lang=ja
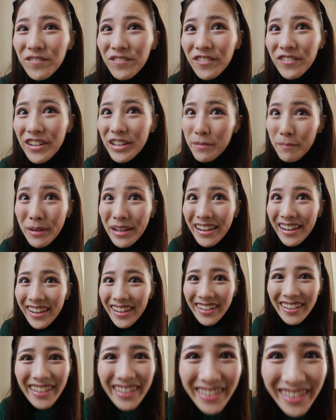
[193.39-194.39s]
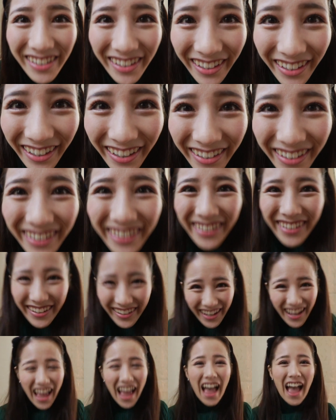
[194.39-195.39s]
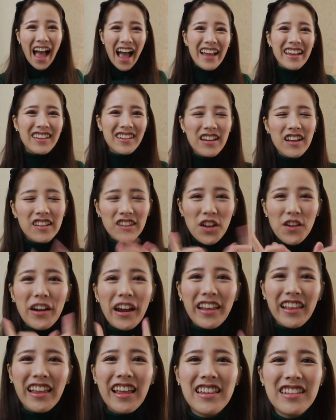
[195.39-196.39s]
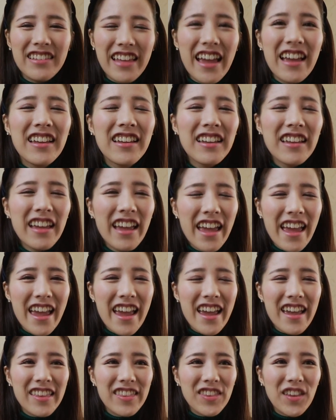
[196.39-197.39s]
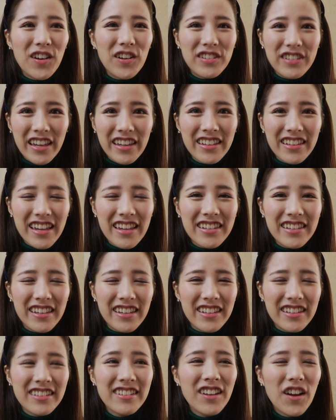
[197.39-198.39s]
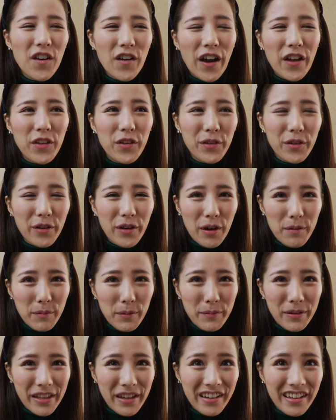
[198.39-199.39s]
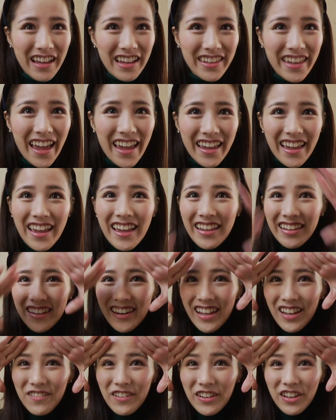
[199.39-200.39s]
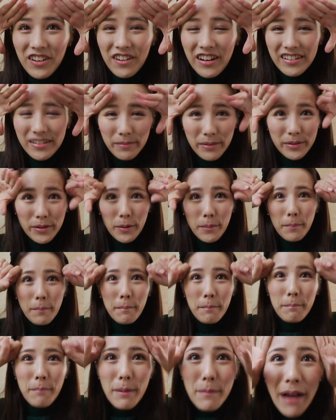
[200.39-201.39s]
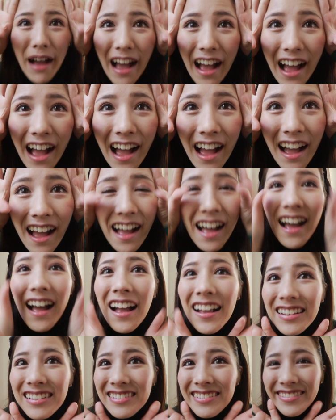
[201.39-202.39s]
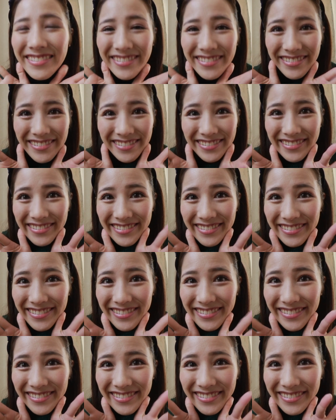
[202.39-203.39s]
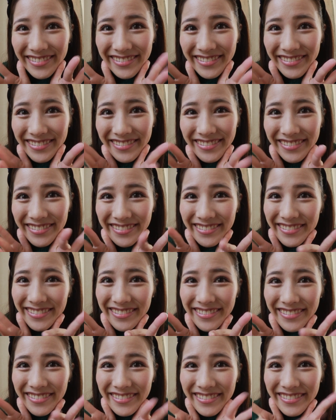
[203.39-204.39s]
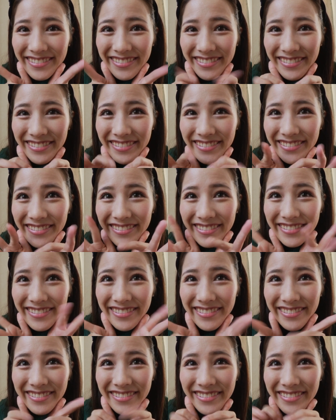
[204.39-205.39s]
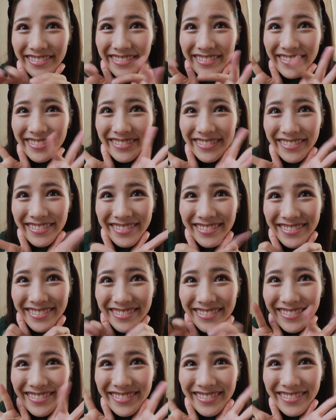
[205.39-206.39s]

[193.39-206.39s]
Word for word: with me, Richard. はい。というわけでですね、えー、っと、ぜひぜひ、他の動画も見てください。それではまたお会いしましょう。バイバーイうん